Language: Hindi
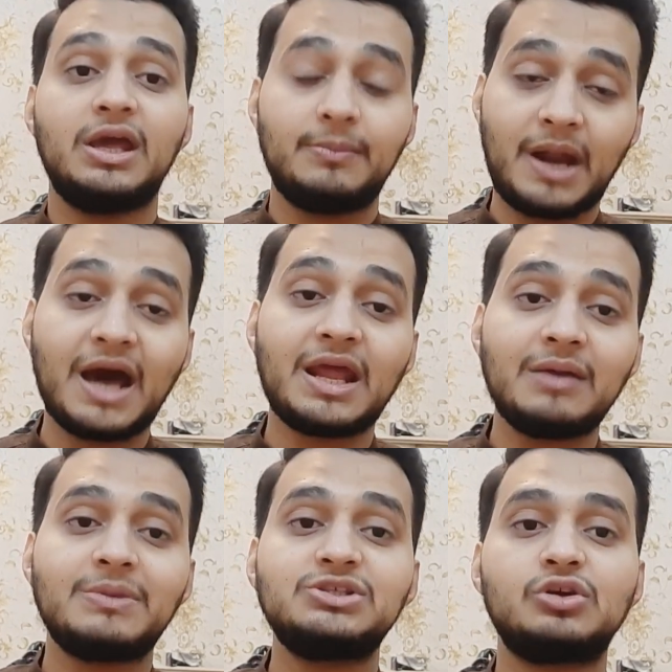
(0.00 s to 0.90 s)
इब्रार
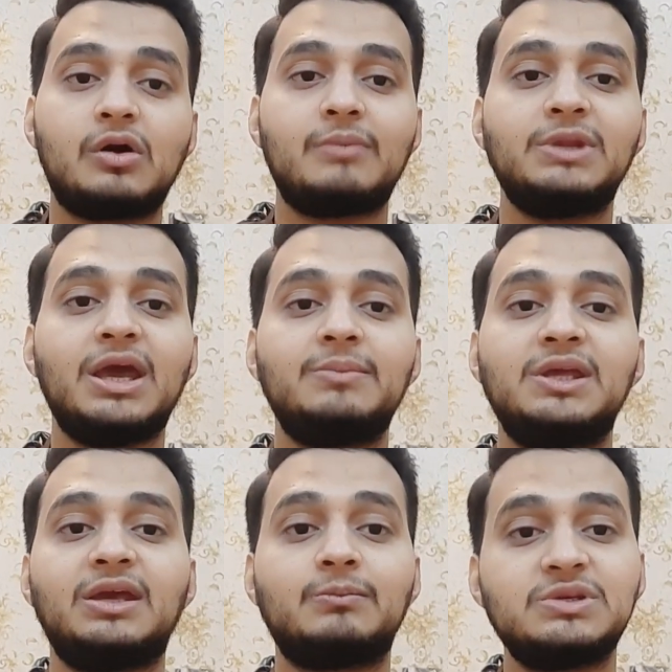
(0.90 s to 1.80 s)
अहमद जो हमने अभी
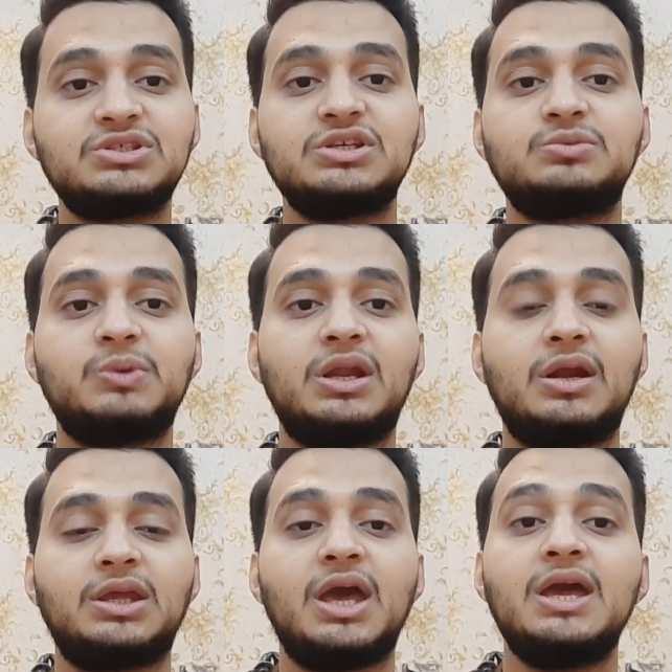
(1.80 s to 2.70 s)
एक मिस्ट्री स्पिनर
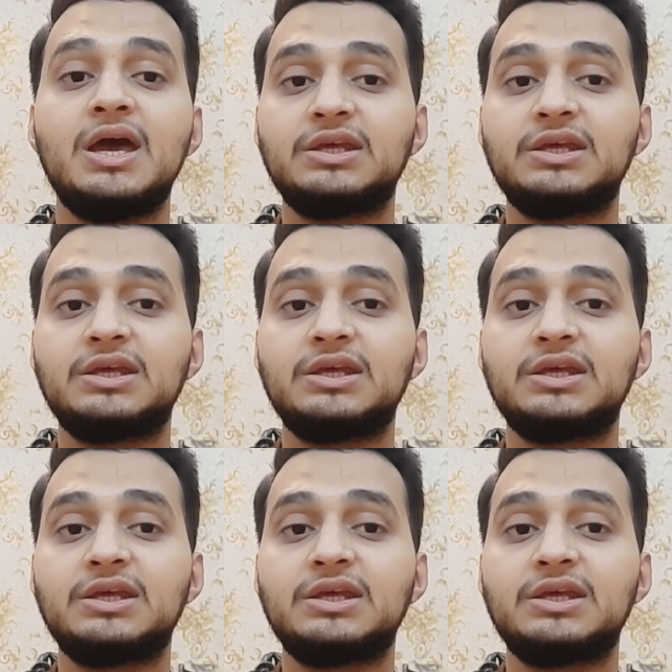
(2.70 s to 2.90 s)
रखे हैं